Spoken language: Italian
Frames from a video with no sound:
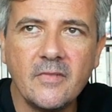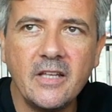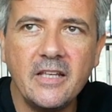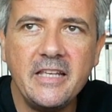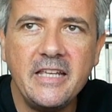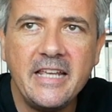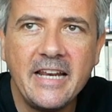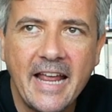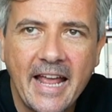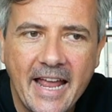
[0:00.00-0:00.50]

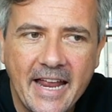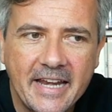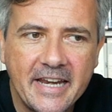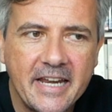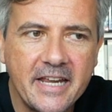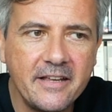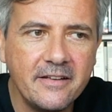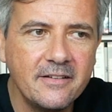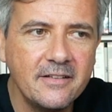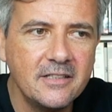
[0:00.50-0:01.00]

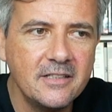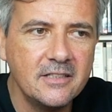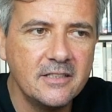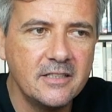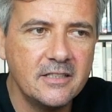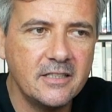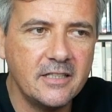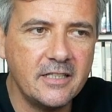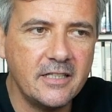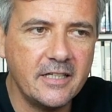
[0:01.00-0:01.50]
Irene,
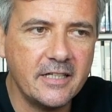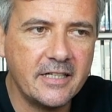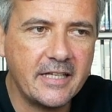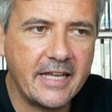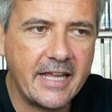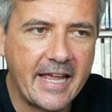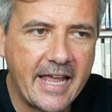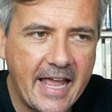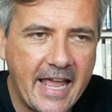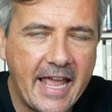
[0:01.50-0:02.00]
eh,
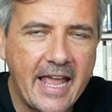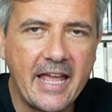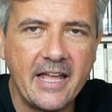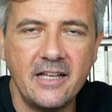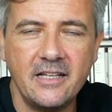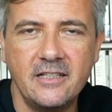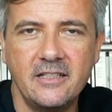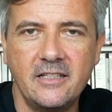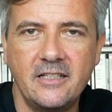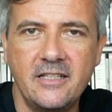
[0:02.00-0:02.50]

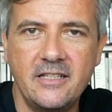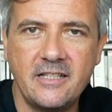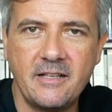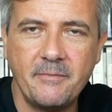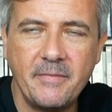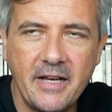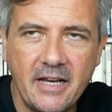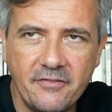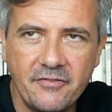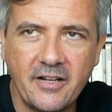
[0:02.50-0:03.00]
che è eh,
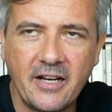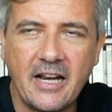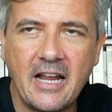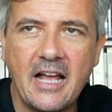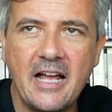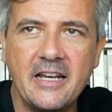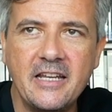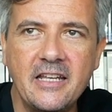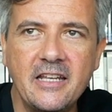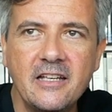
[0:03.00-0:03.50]
Isabella
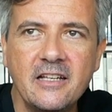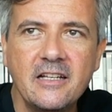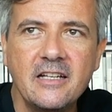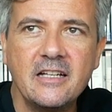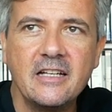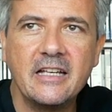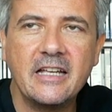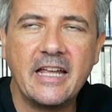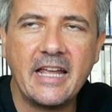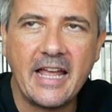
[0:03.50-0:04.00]
Ferrari,
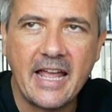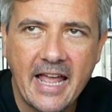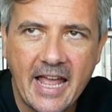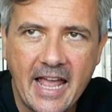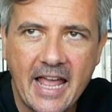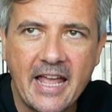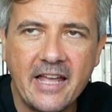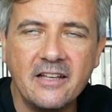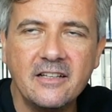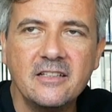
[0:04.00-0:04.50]
che
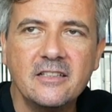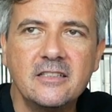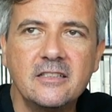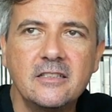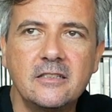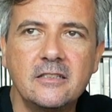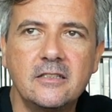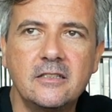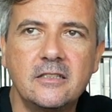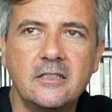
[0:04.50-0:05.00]
è
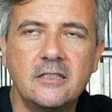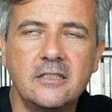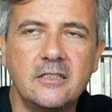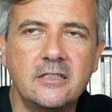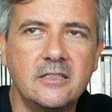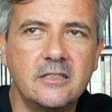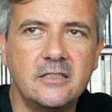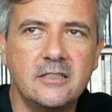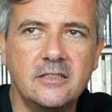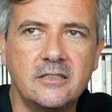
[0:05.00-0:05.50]

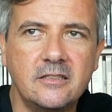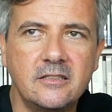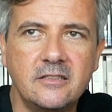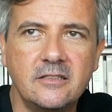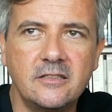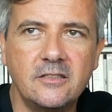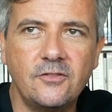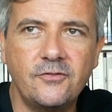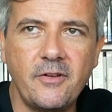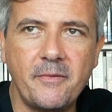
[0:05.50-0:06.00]

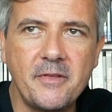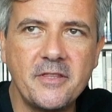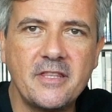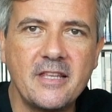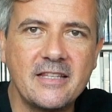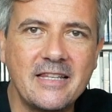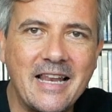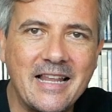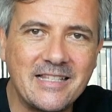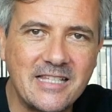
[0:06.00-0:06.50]
eh,
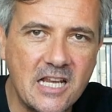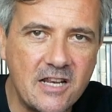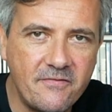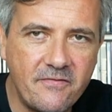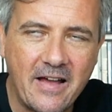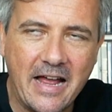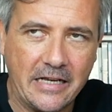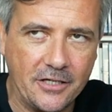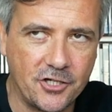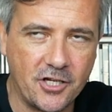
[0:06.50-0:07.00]
ovviamente la
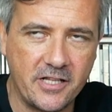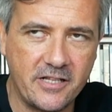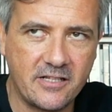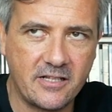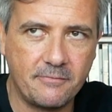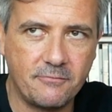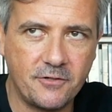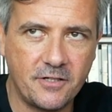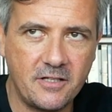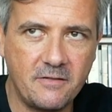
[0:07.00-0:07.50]
selvaggia di
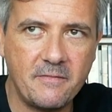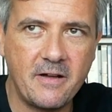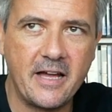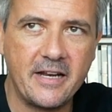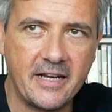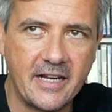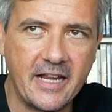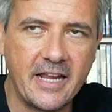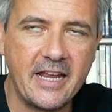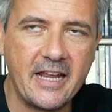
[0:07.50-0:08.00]
sapore di
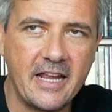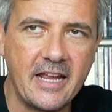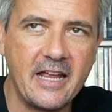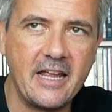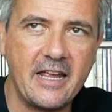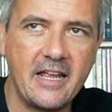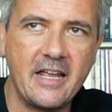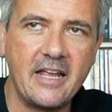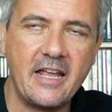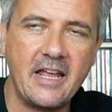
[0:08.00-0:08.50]
mare, che
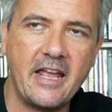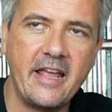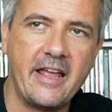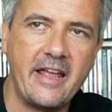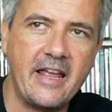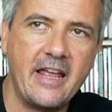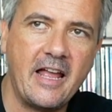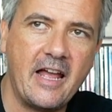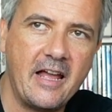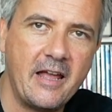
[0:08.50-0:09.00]
è,
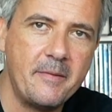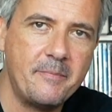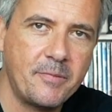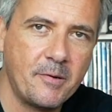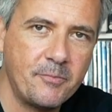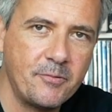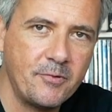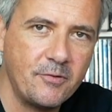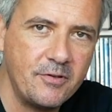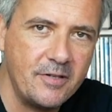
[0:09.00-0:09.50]
è, è
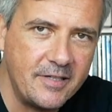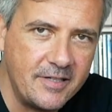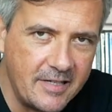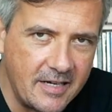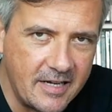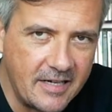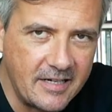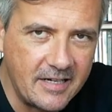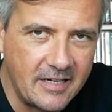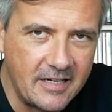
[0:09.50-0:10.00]
proprio
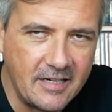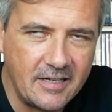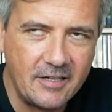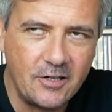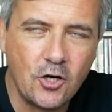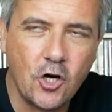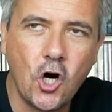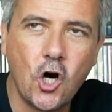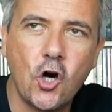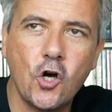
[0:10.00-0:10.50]
il,
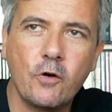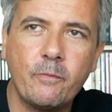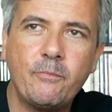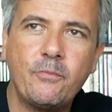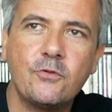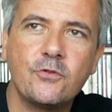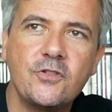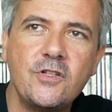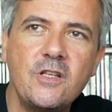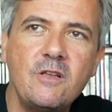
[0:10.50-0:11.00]
il,
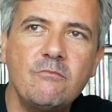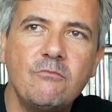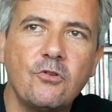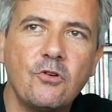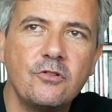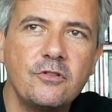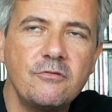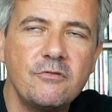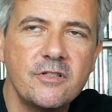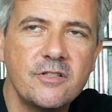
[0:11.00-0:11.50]
corpo
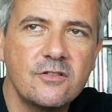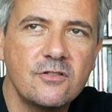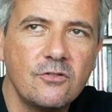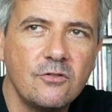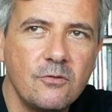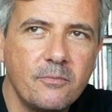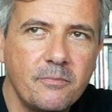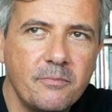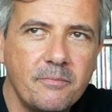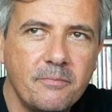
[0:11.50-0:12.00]
simbolo di
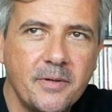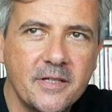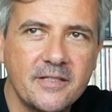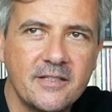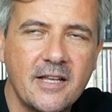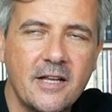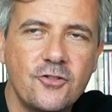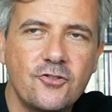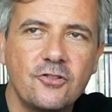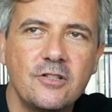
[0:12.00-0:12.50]
questo
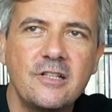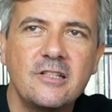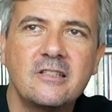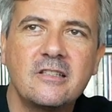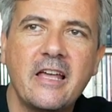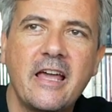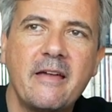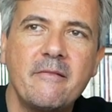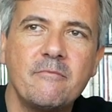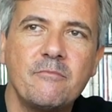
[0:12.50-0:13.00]
passaggio del
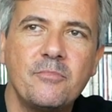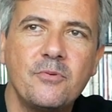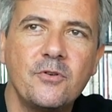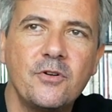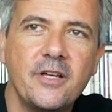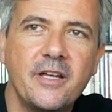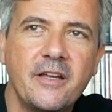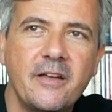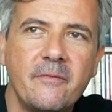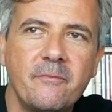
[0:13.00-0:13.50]

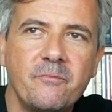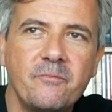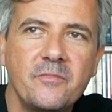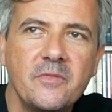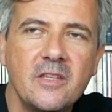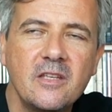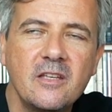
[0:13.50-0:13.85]
tempo e,